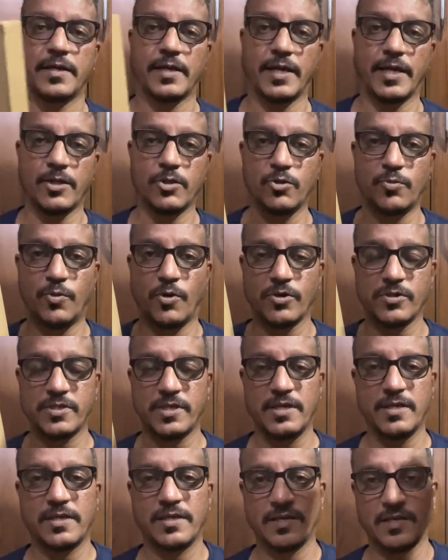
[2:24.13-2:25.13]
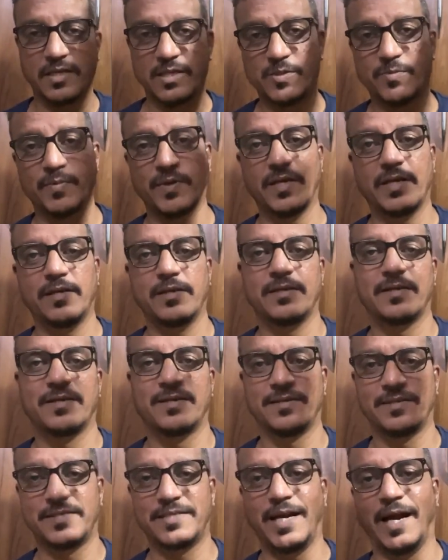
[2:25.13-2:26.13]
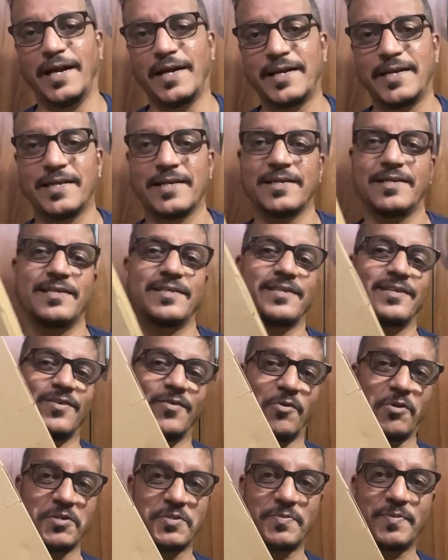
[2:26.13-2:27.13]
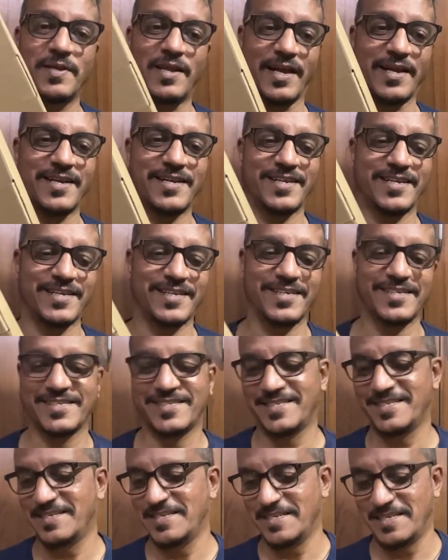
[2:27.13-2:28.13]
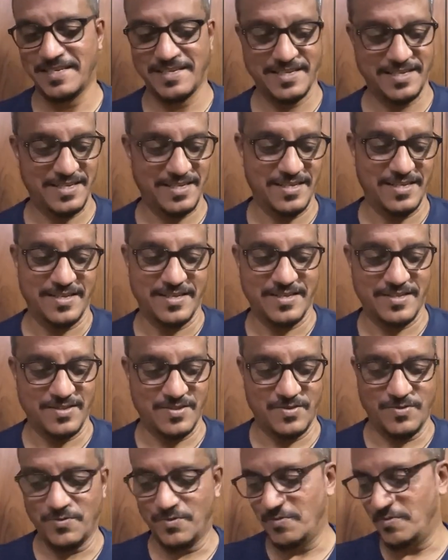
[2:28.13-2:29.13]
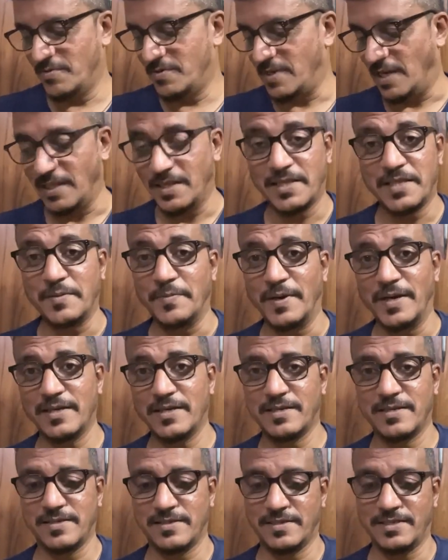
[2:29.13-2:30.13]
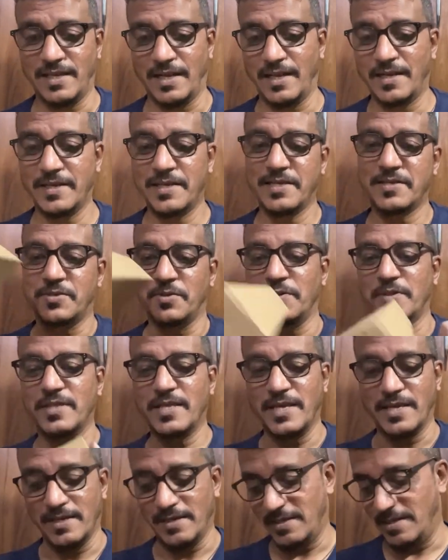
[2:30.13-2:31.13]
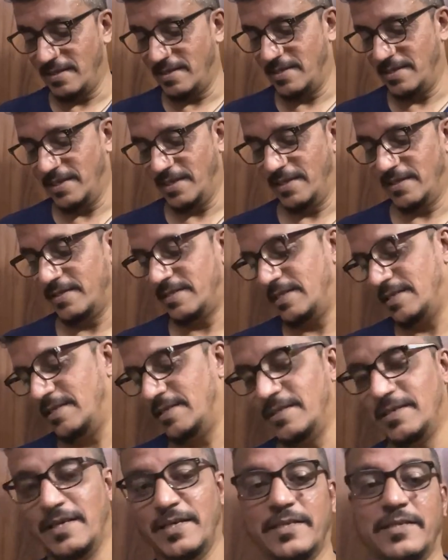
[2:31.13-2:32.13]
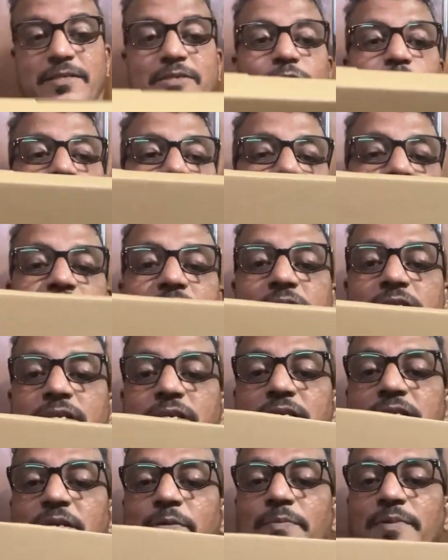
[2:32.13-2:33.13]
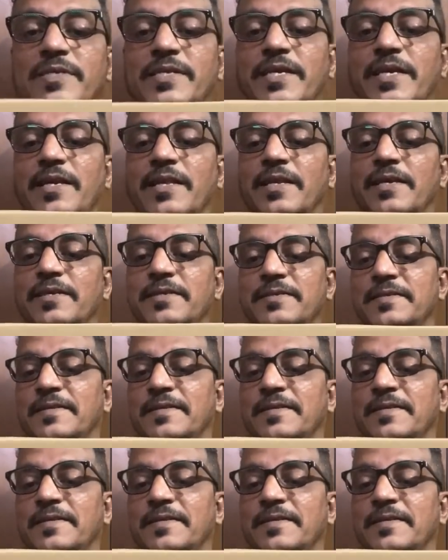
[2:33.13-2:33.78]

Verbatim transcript: ये दो बॉक्स है इसमें स्टैंड रहेगा और इसमें लाइट रहेगी तो ज़्यादा दिमाग चलाने की ज़रूरत नहीं है इस इस छोटी सी चीज़ समझने के लिए